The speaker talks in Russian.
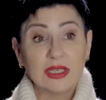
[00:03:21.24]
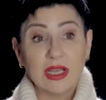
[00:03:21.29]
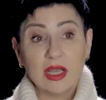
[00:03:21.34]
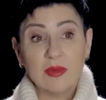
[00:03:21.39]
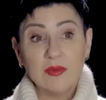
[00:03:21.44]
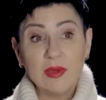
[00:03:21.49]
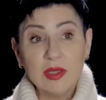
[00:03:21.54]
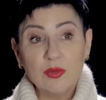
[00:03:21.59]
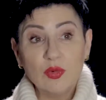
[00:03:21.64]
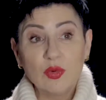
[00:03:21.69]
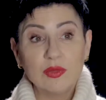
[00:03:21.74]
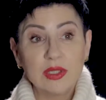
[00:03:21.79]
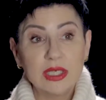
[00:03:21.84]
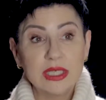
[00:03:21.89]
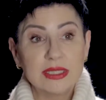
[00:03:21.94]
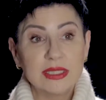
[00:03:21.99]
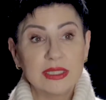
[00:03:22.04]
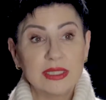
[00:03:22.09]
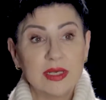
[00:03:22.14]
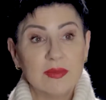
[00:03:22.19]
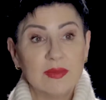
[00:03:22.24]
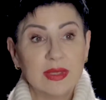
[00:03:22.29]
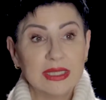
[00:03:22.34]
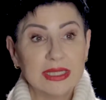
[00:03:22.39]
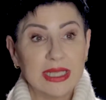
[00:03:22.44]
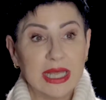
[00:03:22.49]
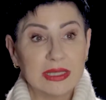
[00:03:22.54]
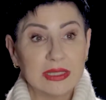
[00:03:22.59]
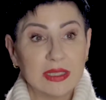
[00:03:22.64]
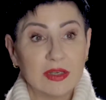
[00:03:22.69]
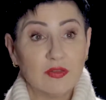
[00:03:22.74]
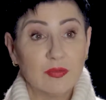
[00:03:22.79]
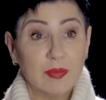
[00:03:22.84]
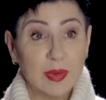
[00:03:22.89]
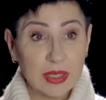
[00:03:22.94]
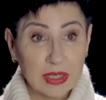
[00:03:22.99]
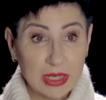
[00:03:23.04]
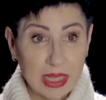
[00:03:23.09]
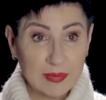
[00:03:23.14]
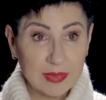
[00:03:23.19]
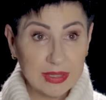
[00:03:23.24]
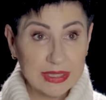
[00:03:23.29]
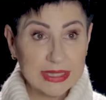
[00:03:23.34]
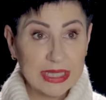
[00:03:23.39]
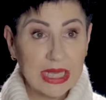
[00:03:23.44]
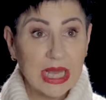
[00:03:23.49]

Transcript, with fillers: как минимум 33 мандата в парламенте.